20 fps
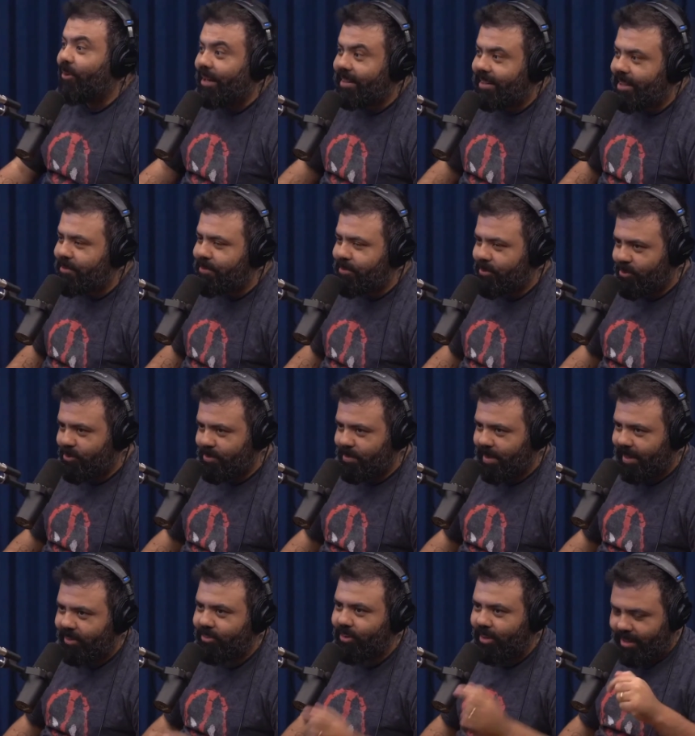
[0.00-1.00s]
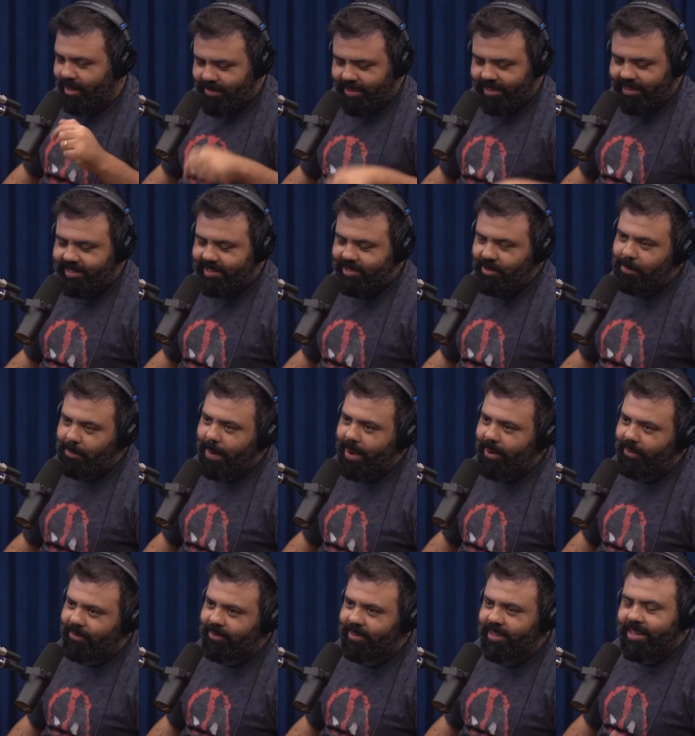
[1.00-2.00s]
teve uma que eu já tava aqui em São
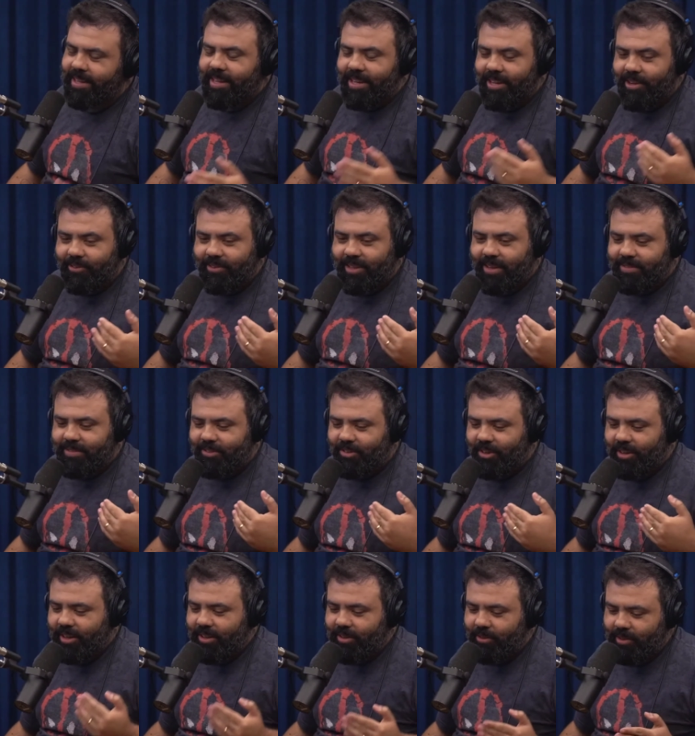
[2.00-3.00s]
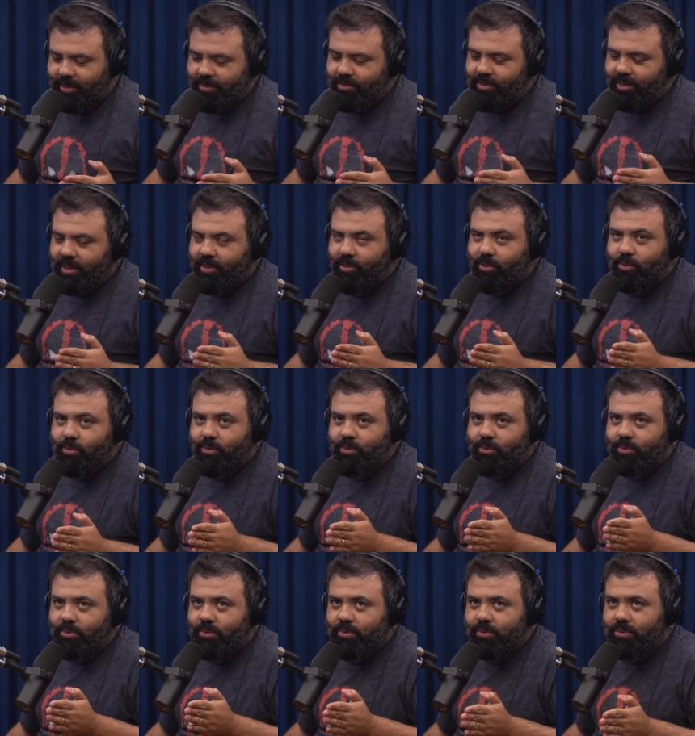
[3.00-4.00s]
Paulo. Eu tava chegando, eu tava chegando
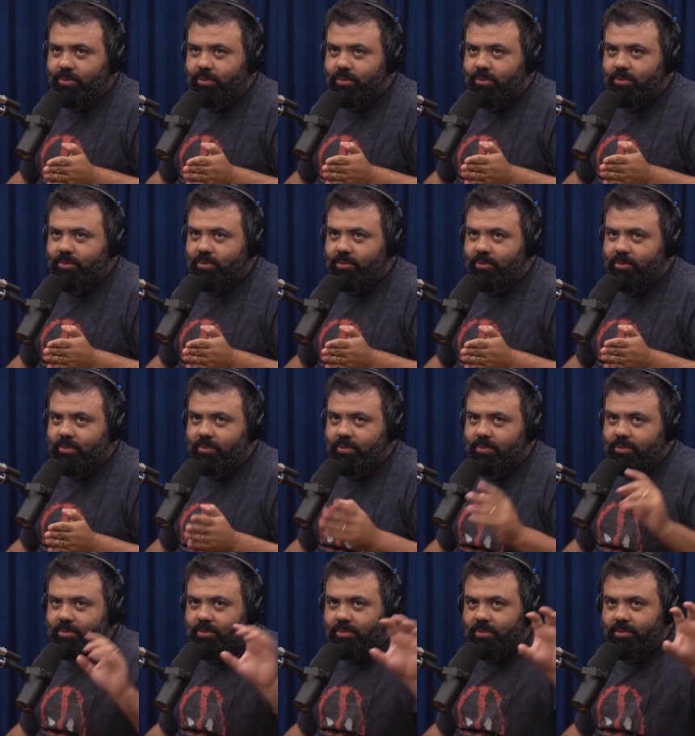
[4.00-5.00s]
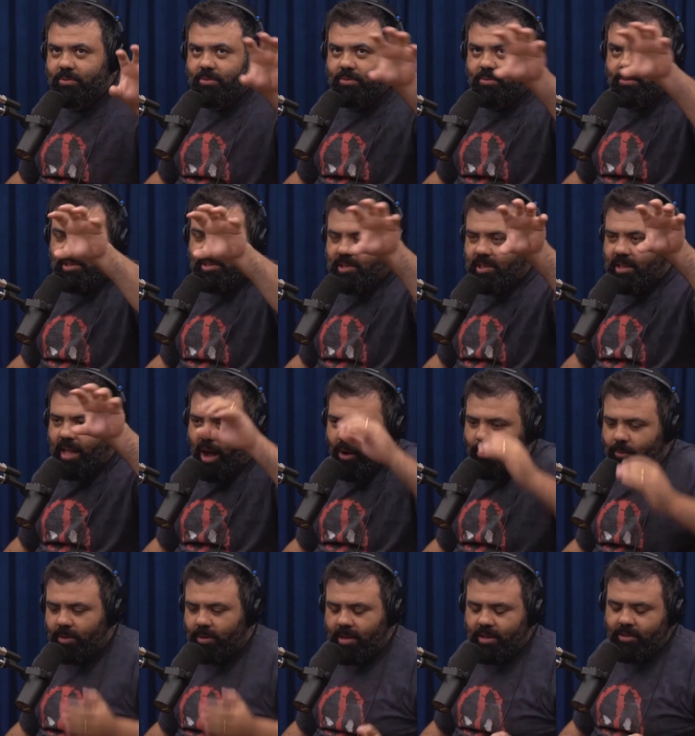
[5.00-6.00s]
no, num, num
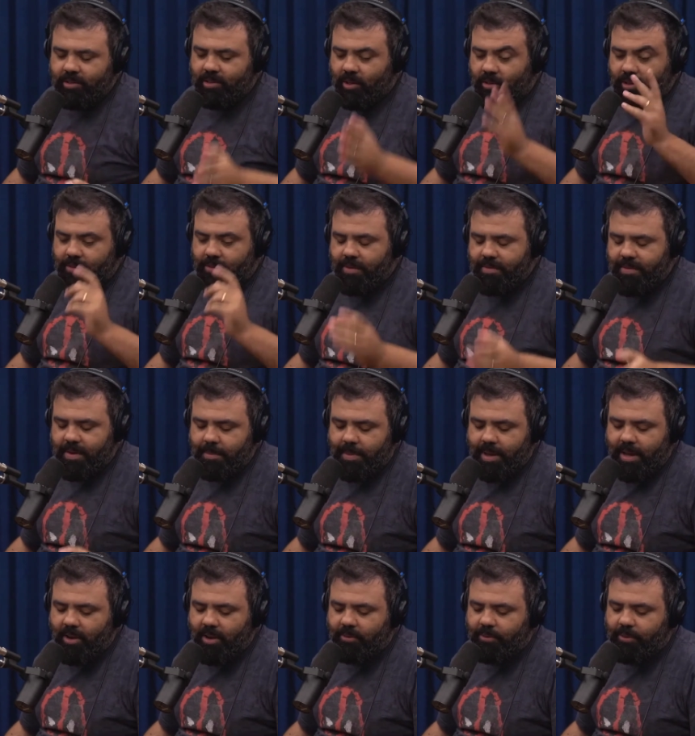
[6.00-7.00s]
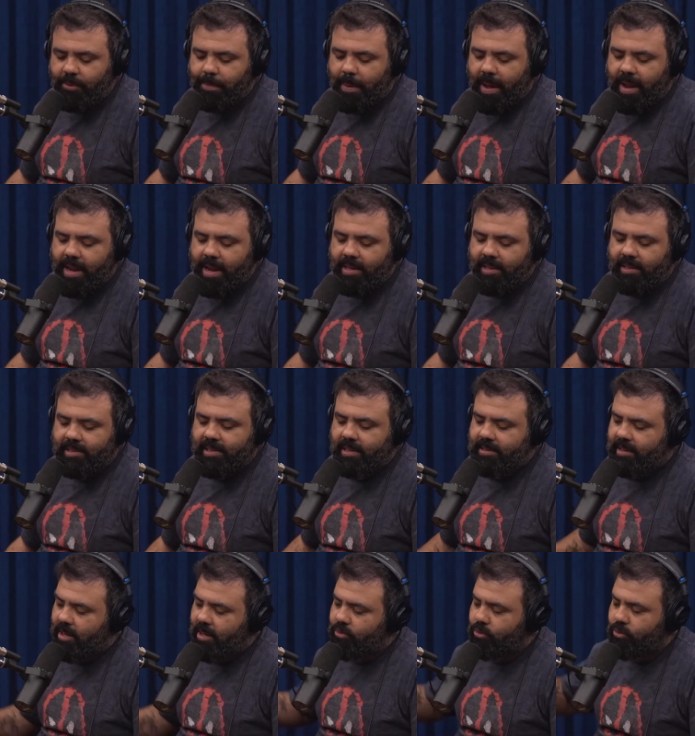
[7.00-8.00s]
sinal, o sinal tava vermelho, eu fui parei aqui
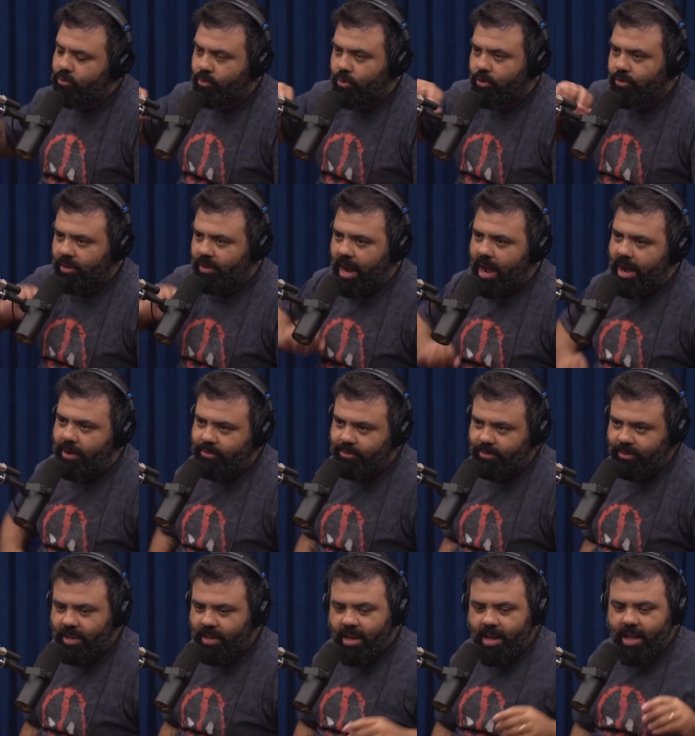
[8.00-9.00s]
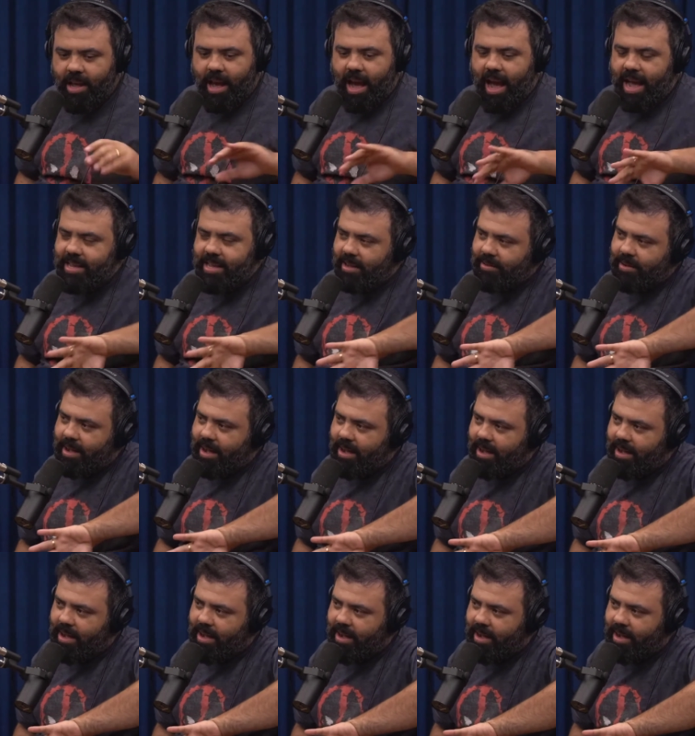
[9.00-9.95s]
atrás de uns dois carros. Aí a, a,